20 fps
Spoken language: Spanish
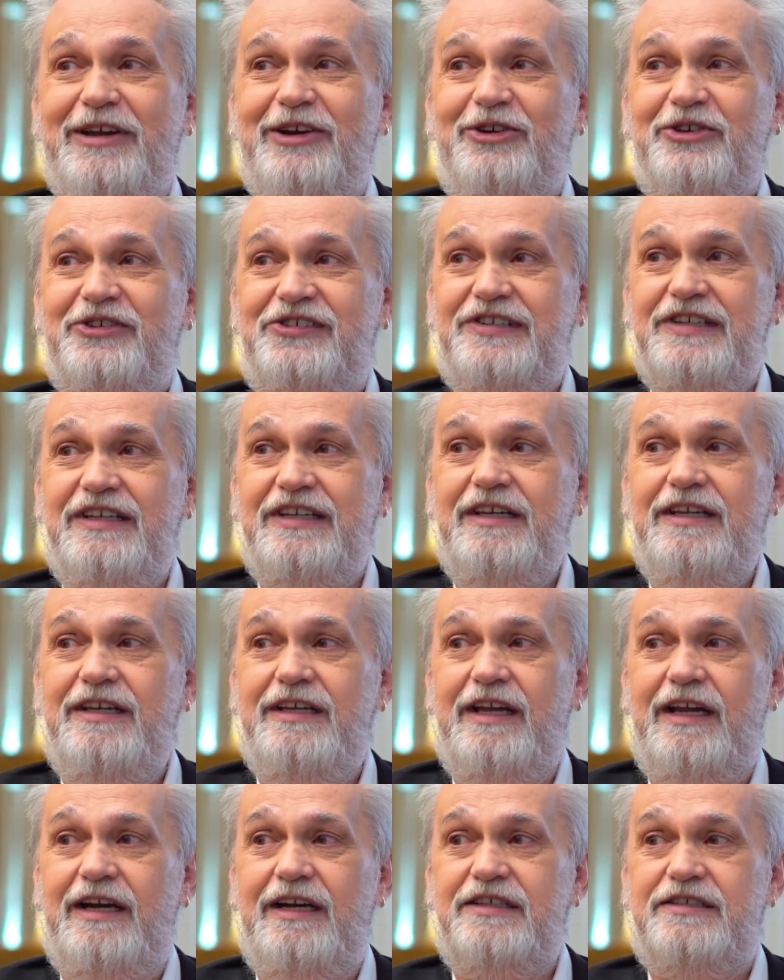pero
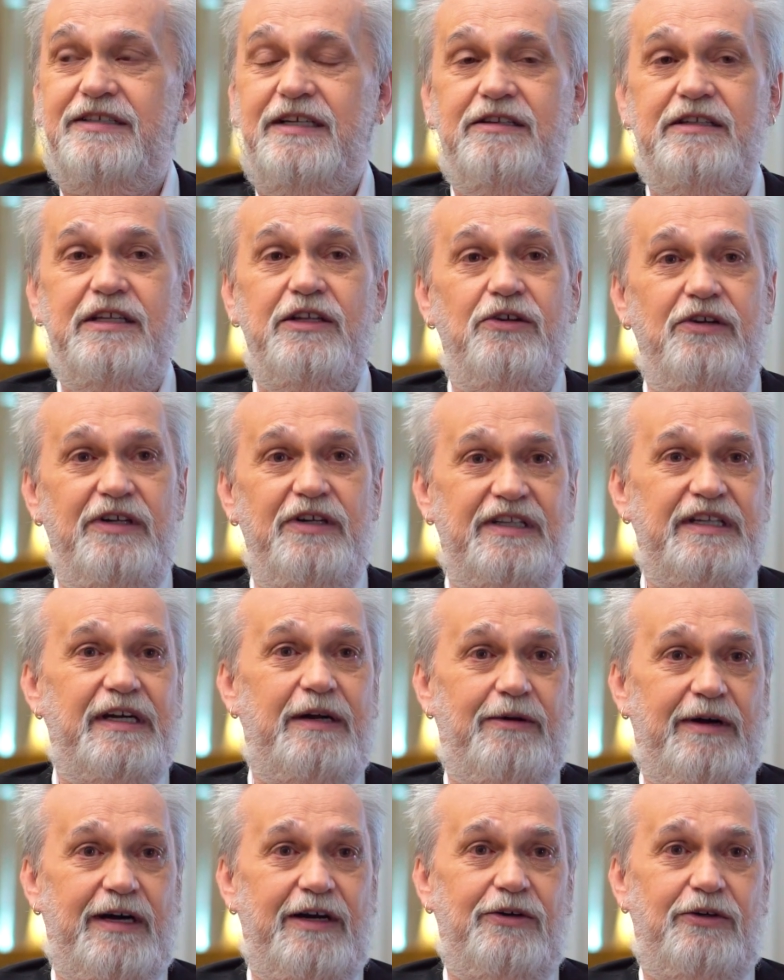sí en el sentido del
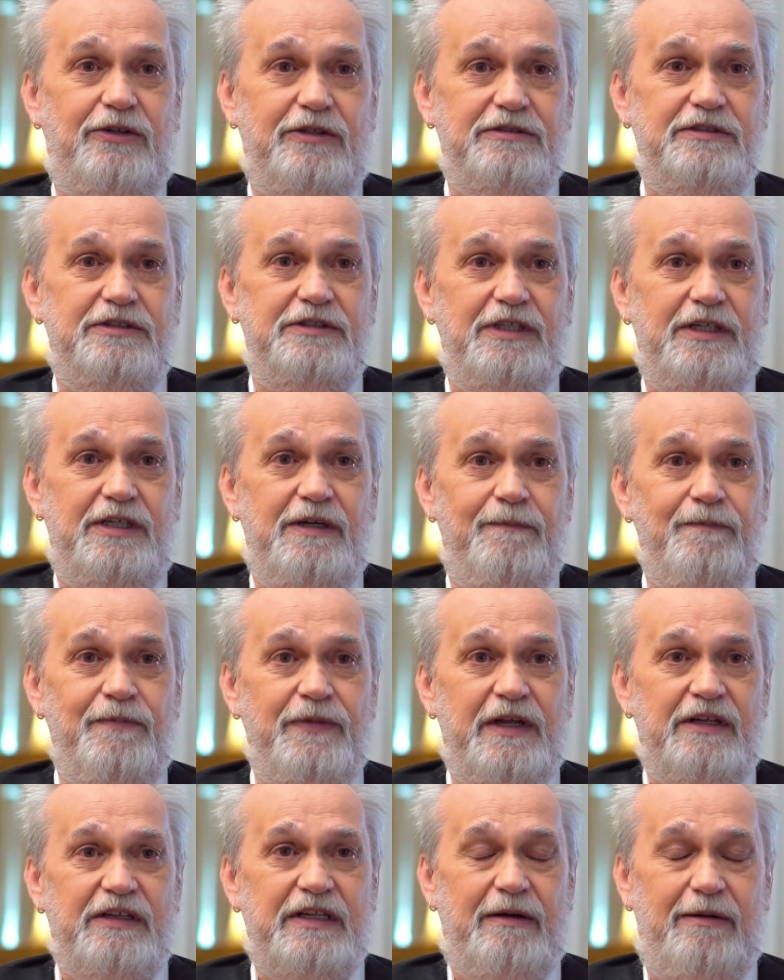trabajo.
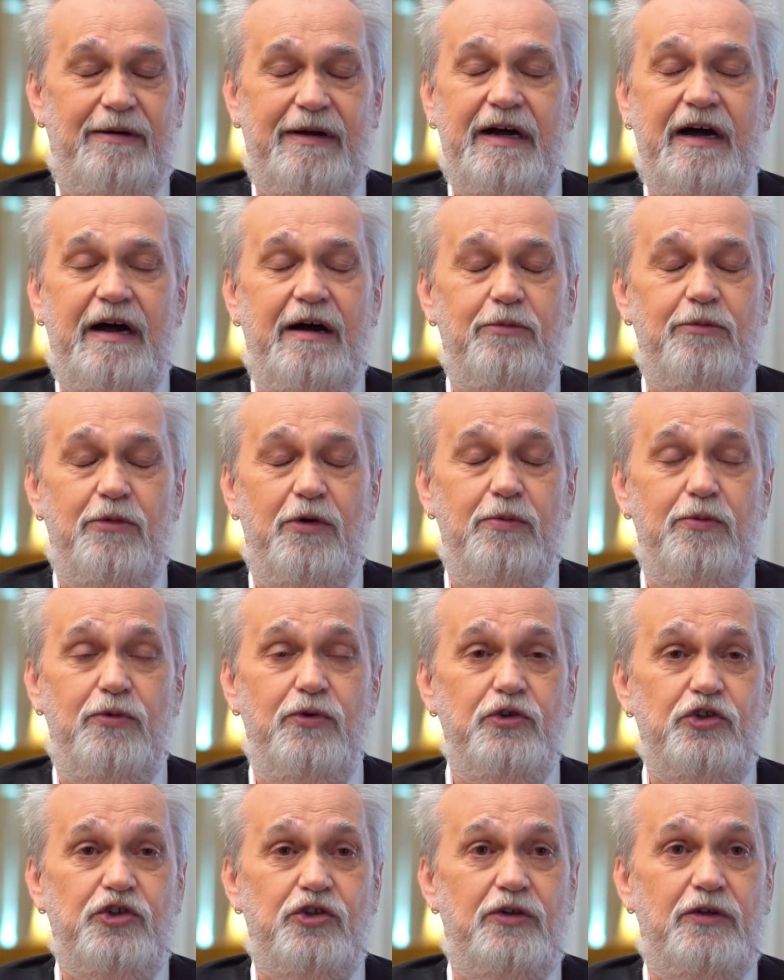Trabajábamos
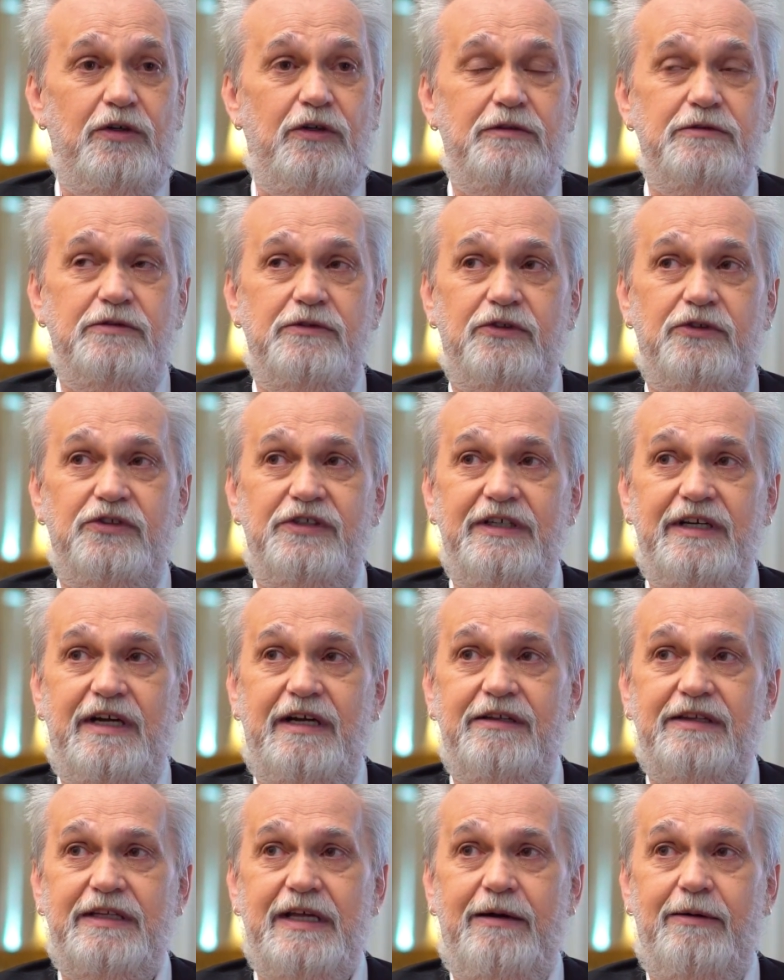mucho, nos
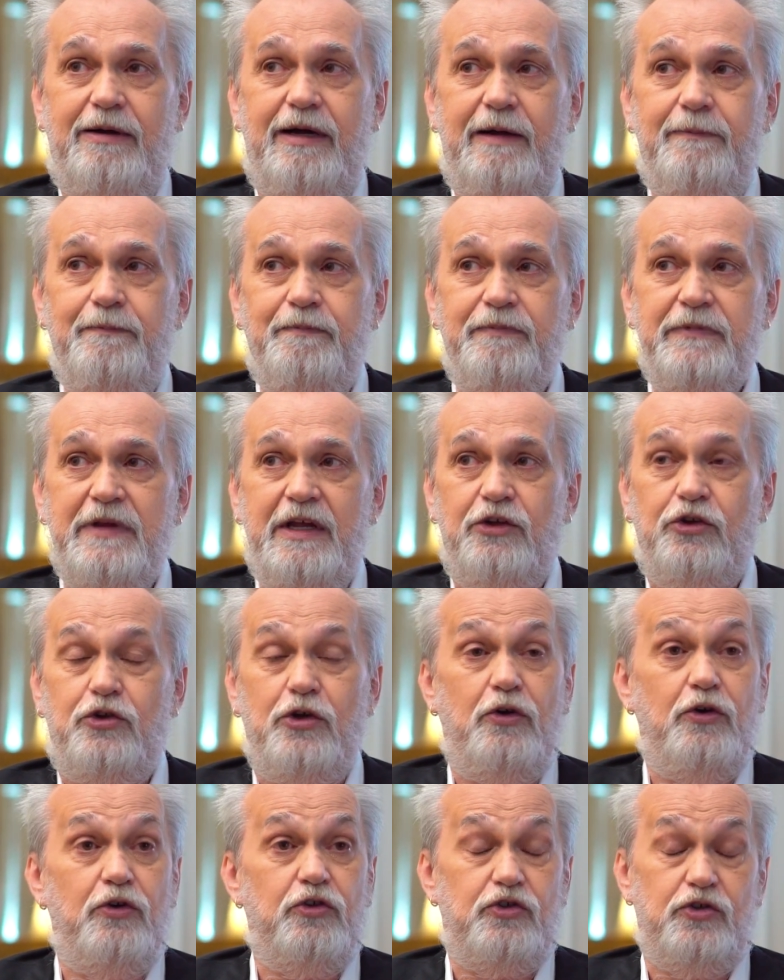encantaba,
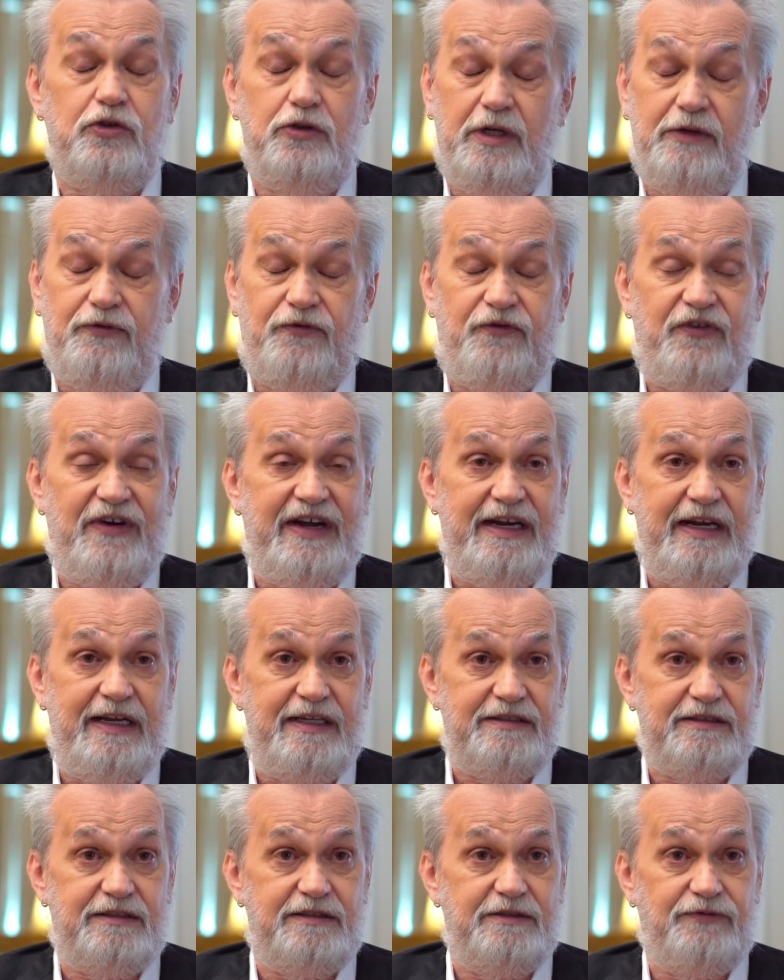todos
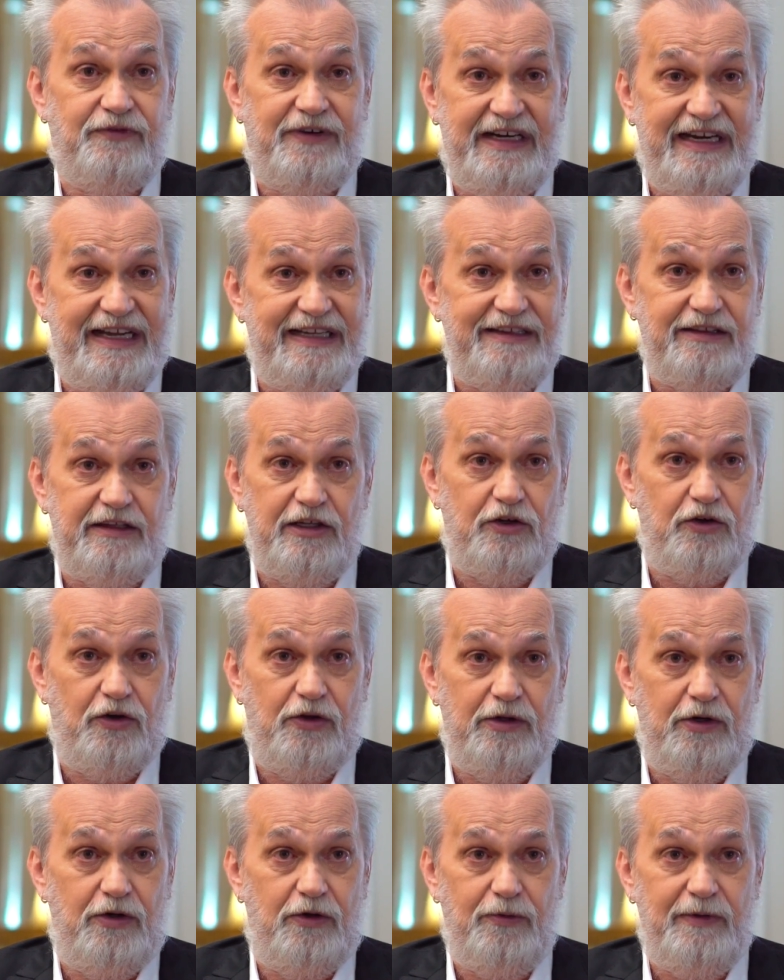fanas,
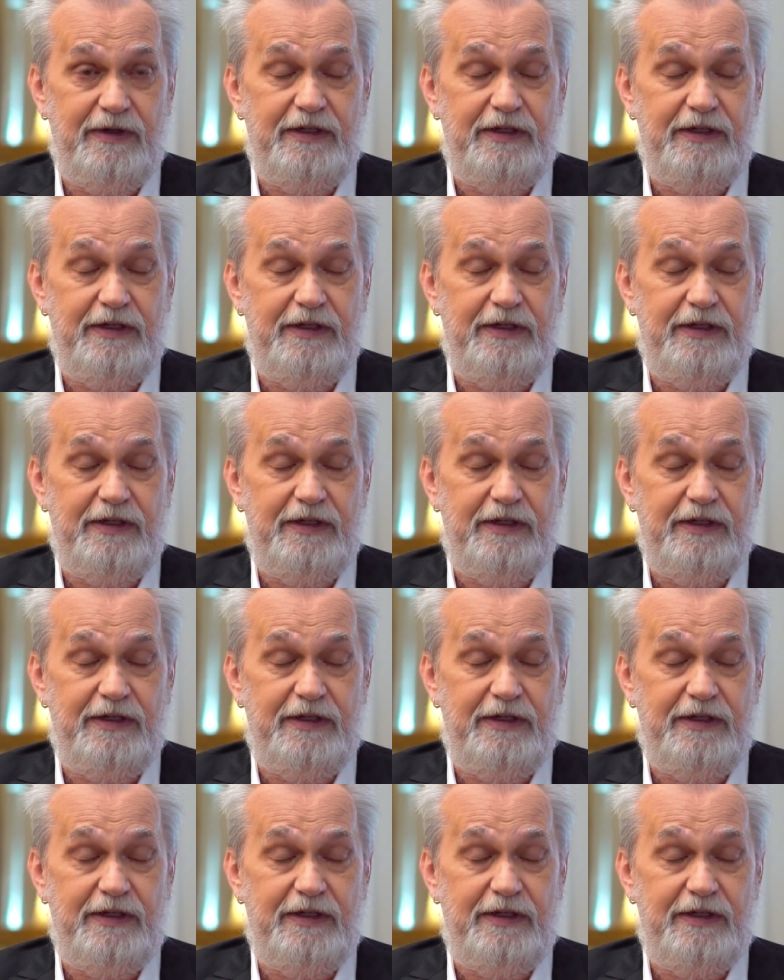fanáticos de los